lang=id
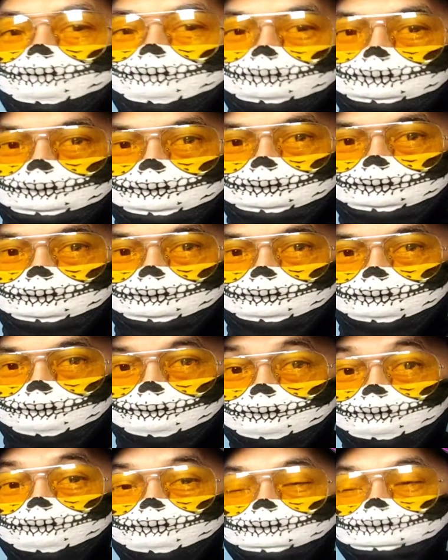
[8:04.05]
Ada
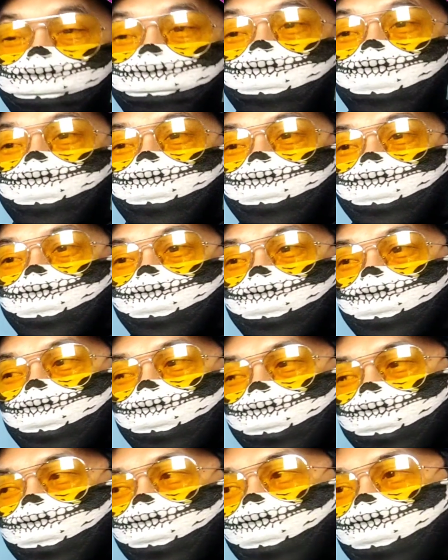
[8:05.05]
F,
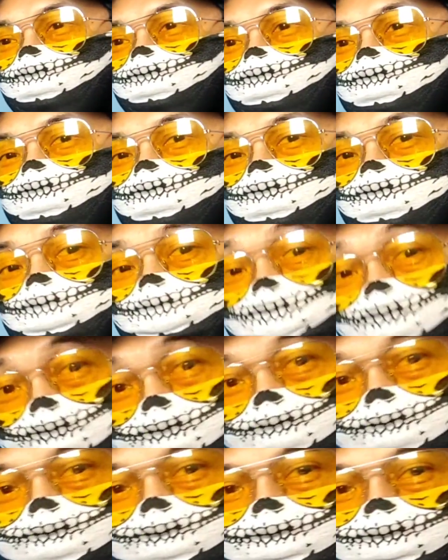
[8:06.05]
ada P
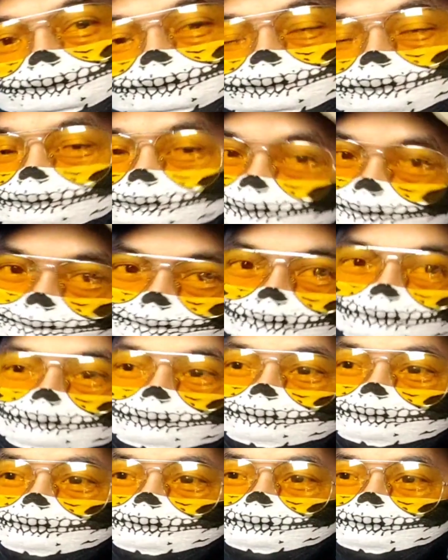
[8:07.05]
gitu ya.
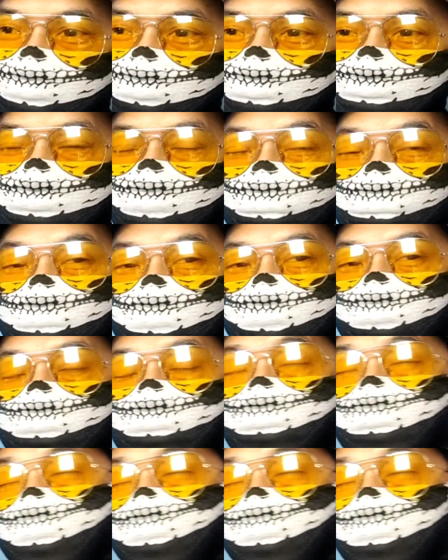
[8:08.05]
Semuanya kalian tahu lah.